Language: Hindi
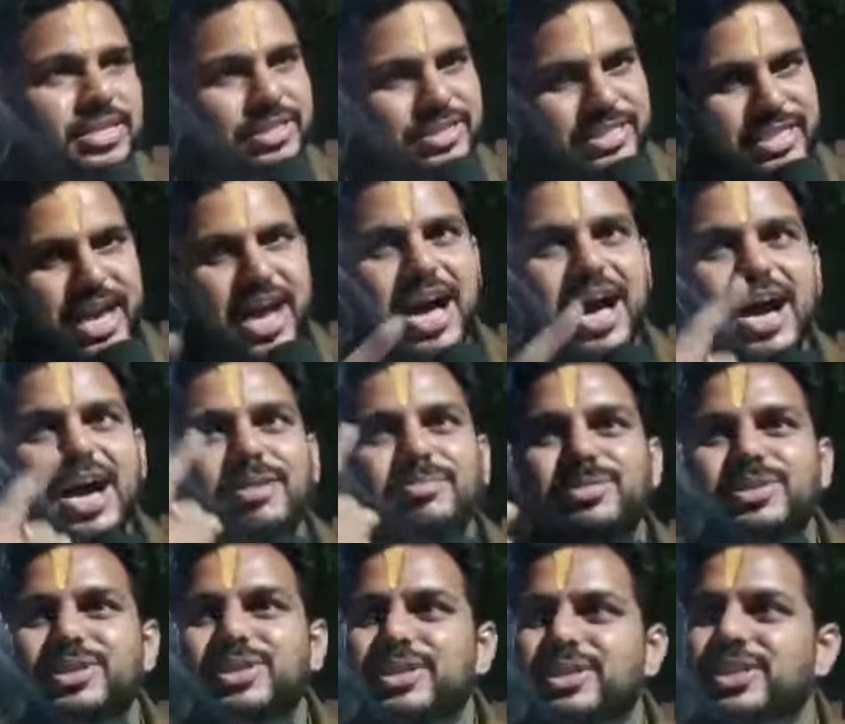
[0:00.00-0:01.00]
श्याम
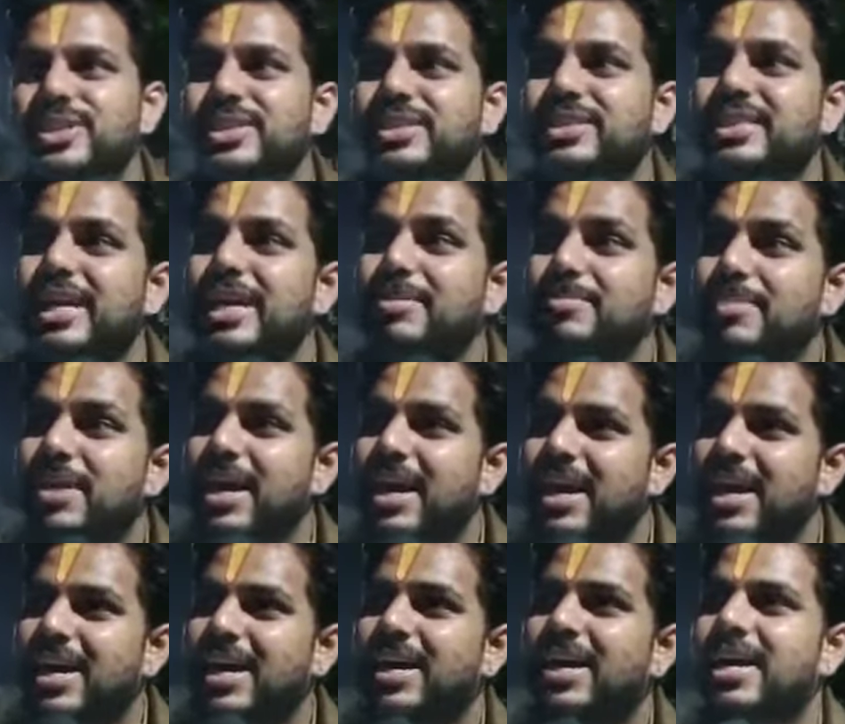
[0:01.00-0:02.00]

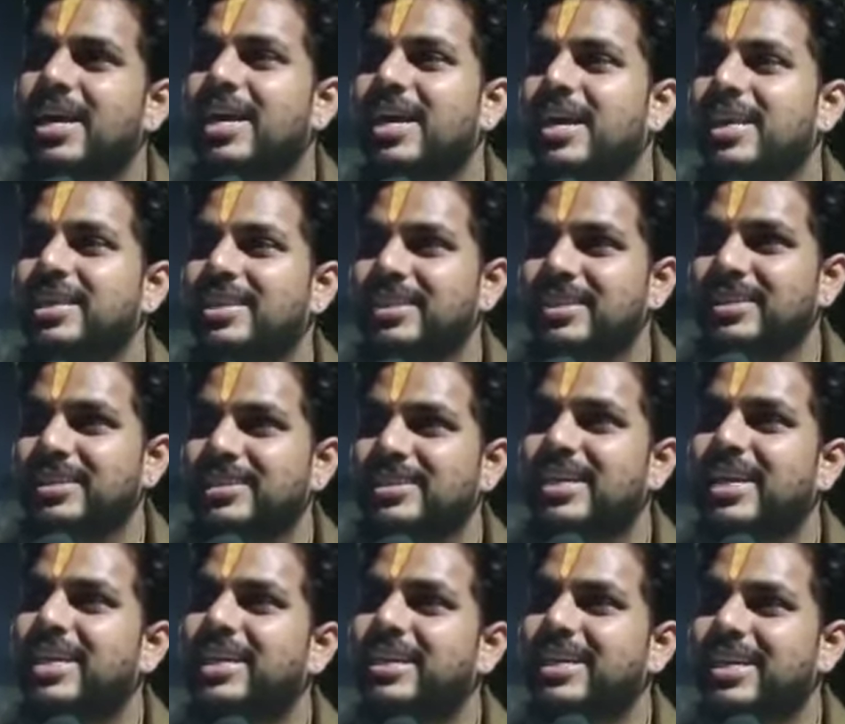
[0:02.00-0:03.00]
तमाल
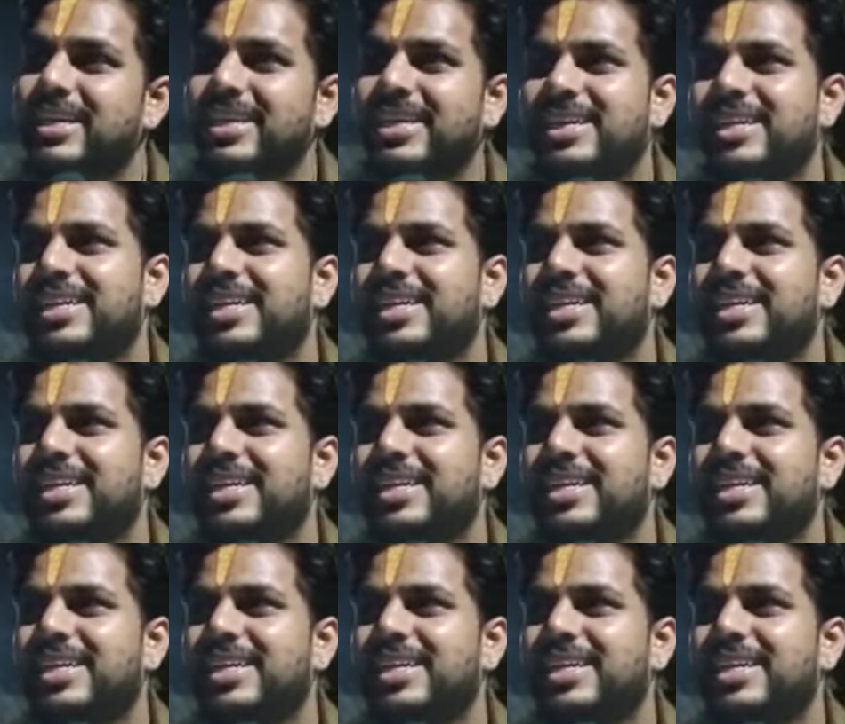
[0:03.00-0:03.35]
चढ़ी